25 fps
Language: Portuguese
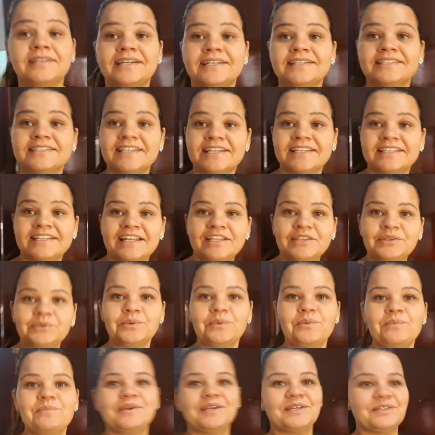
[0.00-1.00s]
André tá
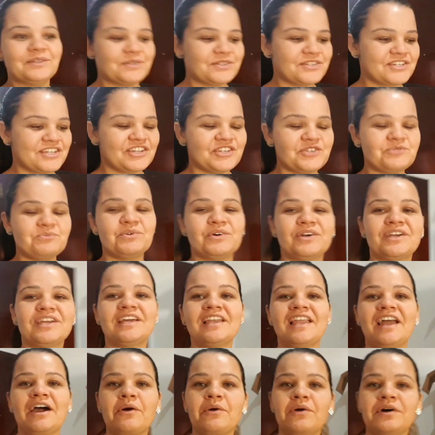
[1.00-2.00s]
dormindo, gente, porque
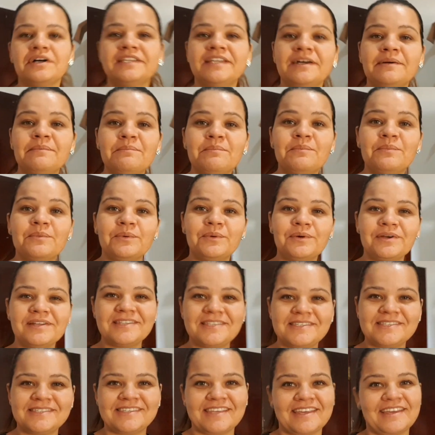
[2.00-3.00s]
ele acorda
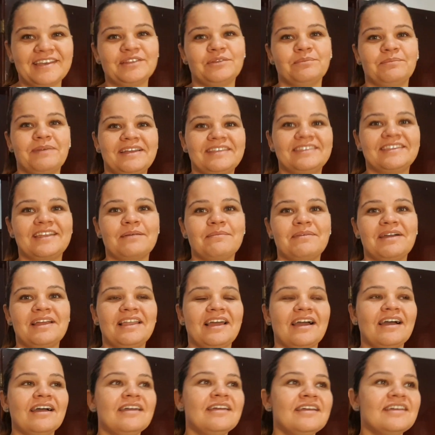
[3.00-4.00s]
muito cedo para ir
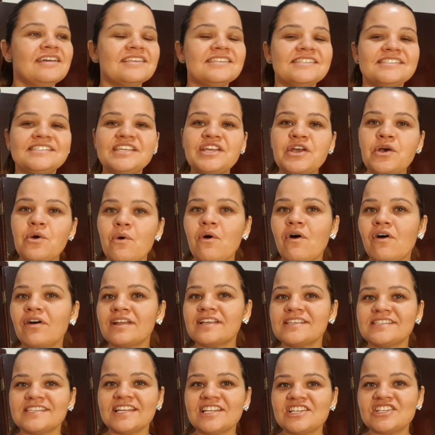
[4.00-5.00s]
trabalhar. Cinco
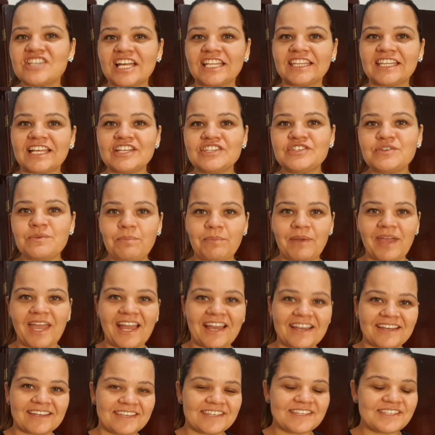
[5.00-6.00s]
horas ele já tá de pé
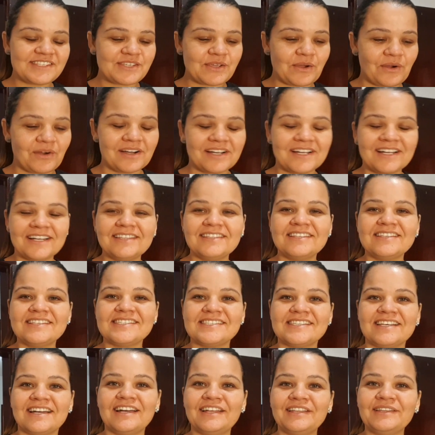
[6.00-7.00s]
aqui, se
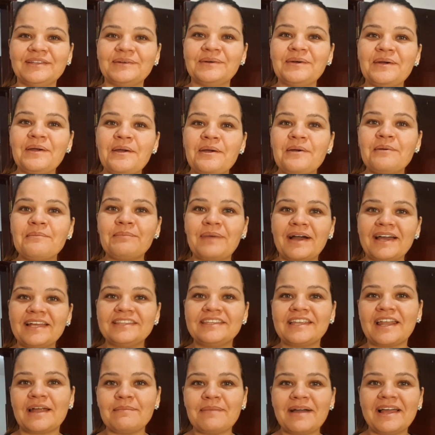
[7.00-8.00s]
organizando para ir
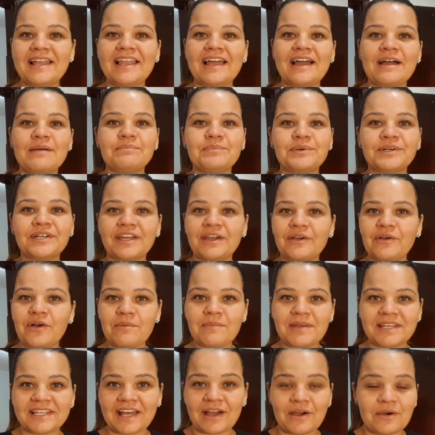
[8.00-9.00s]
trabalhar, porque
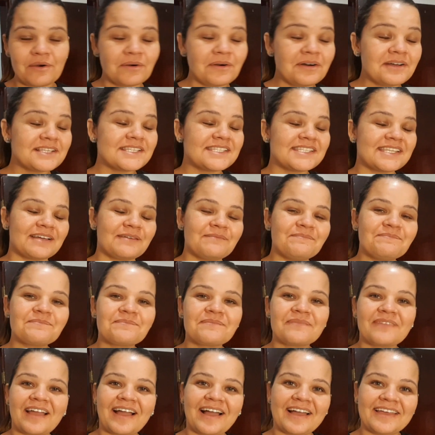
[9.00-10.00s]
como é na roça,
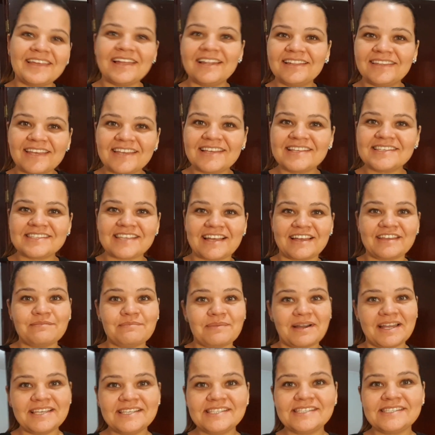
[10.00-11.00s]
aí ele tem que sair
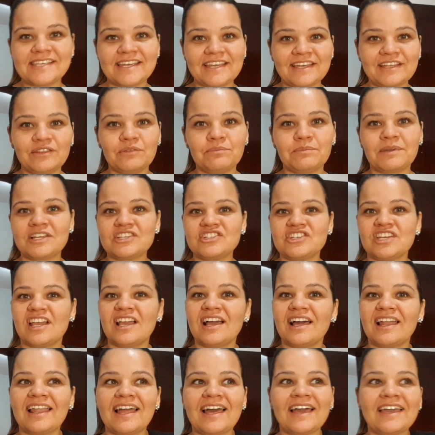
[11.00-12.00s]
mais cedo para
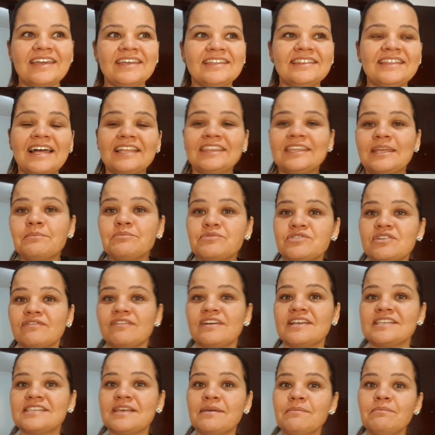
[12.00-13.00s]
chegar lá e dá tempo de
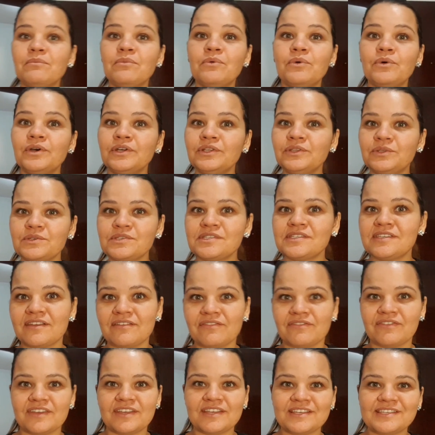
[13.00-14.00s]
fazer muito
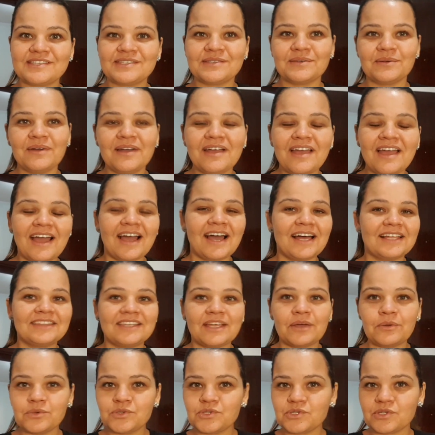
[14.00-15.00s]
serviço
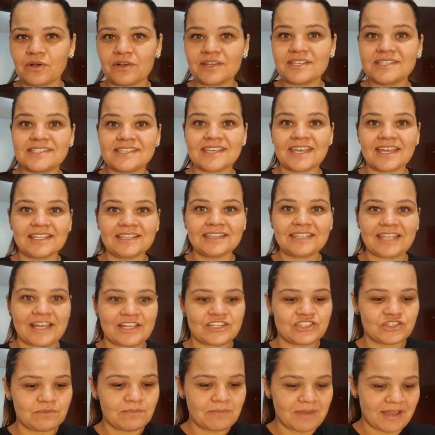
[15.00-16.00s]
até o sol esquentar
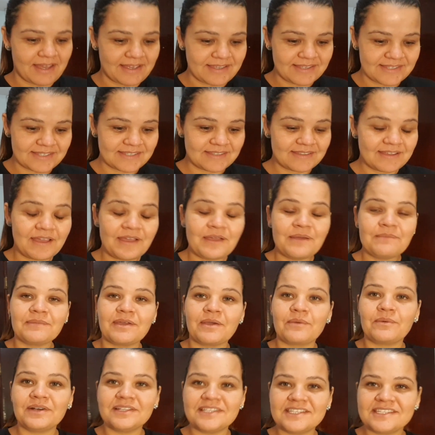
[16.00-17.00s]
demais.
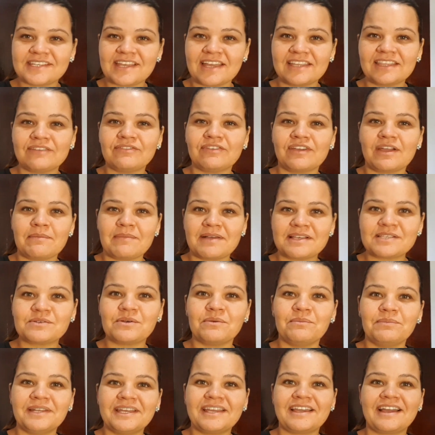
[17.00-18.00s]
Porque quando esquenta fica mais
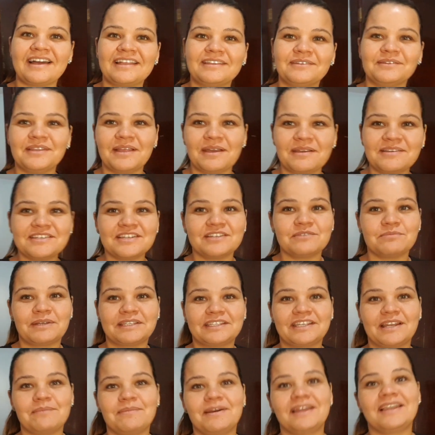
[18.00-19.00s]
complicado, né, gente? Pra
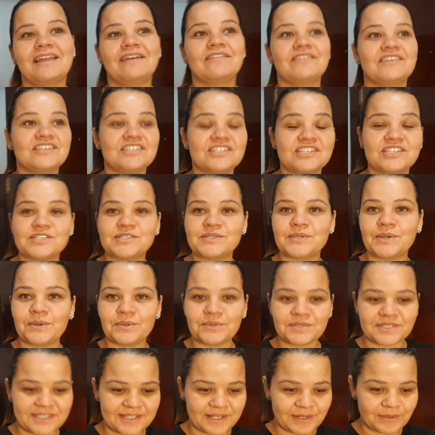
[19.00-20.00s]
trabalhar nesse
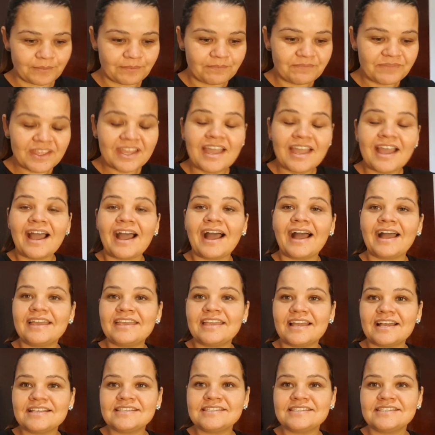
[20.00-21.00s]
solzão.
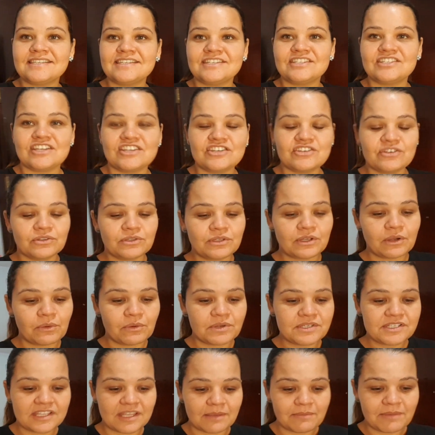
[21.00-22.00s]
Aí assim, gente, outra
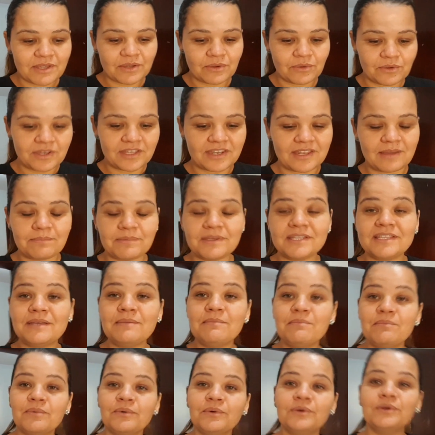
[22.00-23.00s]
coisa também que eu queria pedir
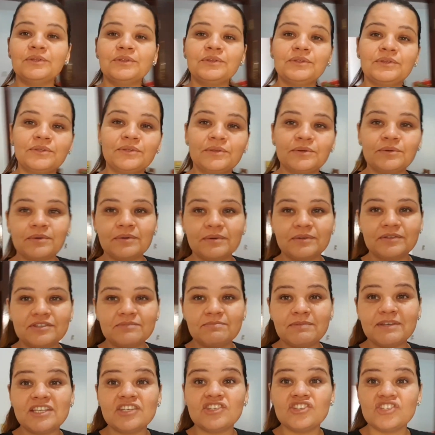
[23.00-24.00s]
muito,
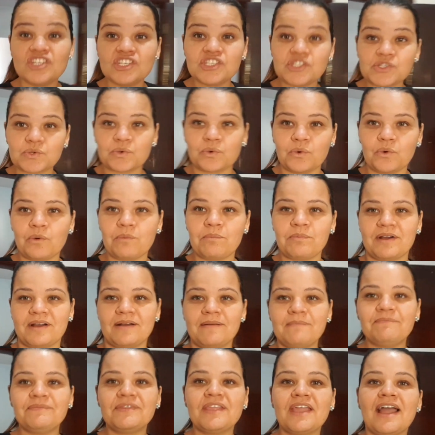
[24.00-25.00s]
pedir desculpa
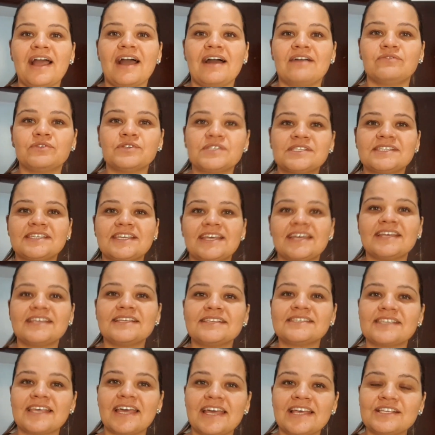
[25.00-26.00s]
a
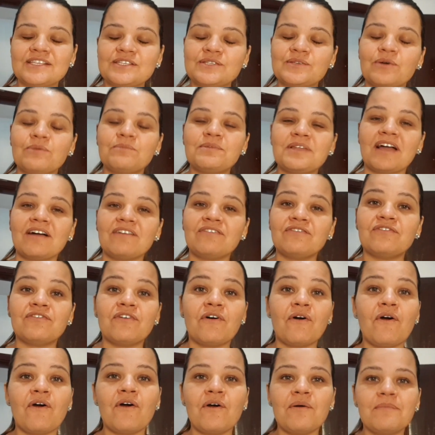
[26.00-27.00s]
vocês, é sobre a
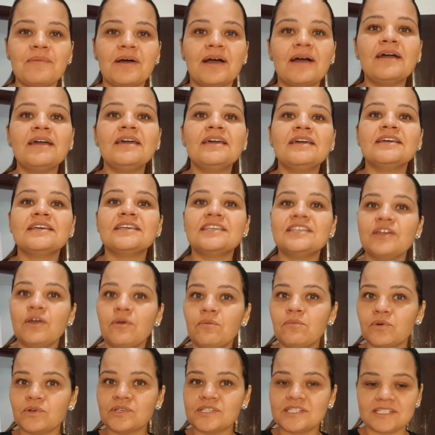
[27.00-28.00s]
forma que eu
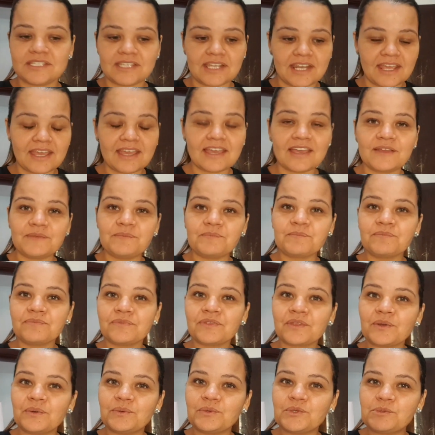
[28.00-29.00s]
mostrei
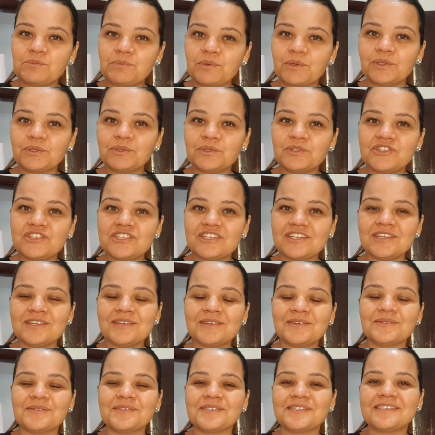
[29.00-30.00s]
os
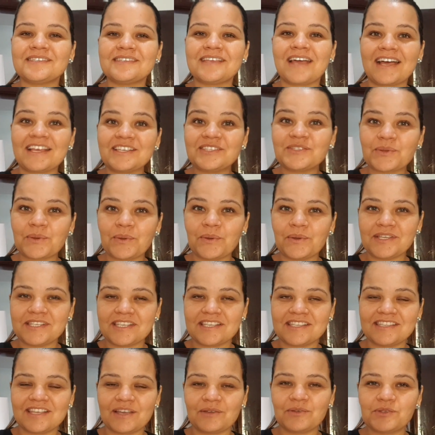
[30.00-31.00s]
produtinhos, as coisas, né?